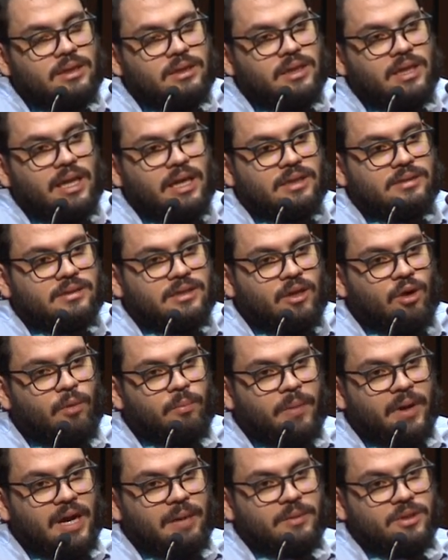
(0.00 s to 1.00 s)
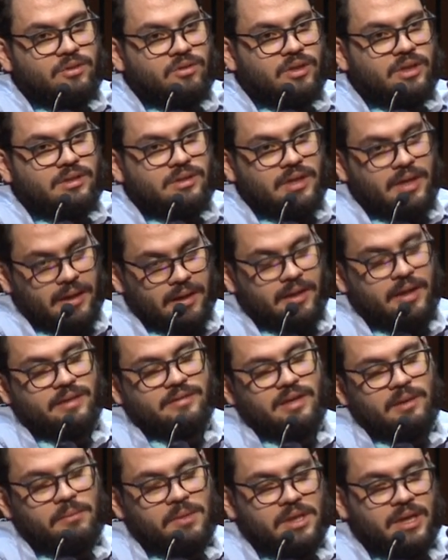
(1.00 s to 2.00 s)
los parámetros
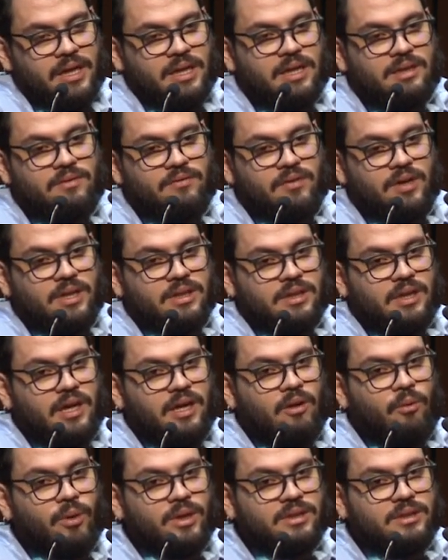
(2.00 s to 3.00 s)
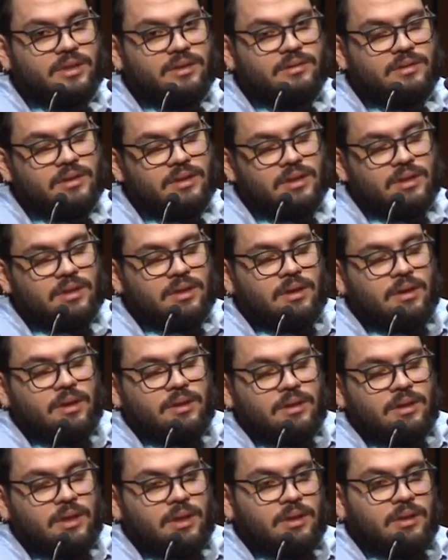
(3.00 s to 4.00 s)
que, se miden en las diferentes encuestas
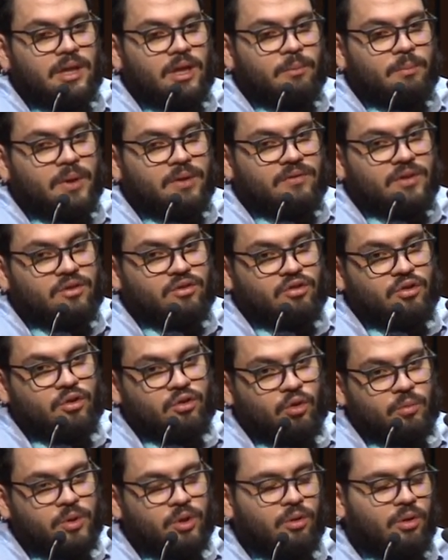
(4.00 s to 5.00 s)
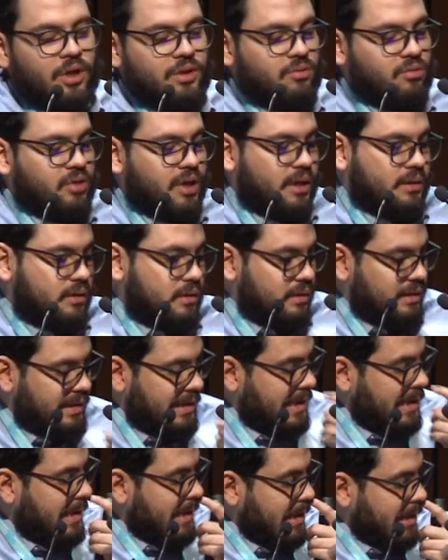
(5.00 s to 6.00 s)
del perfil socioeconómico de los estudiantes.
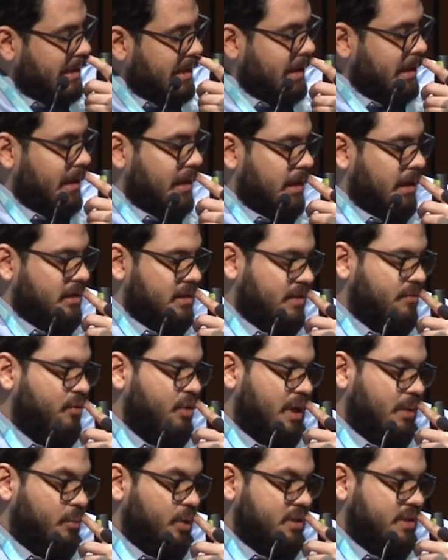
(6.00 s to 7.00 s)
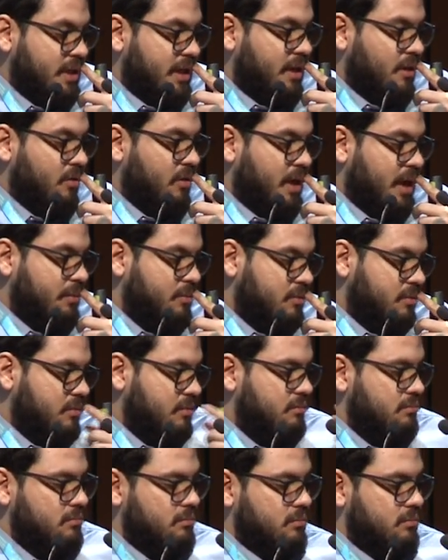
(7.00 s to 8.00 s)
Eh, esta fue la muestra que logramos.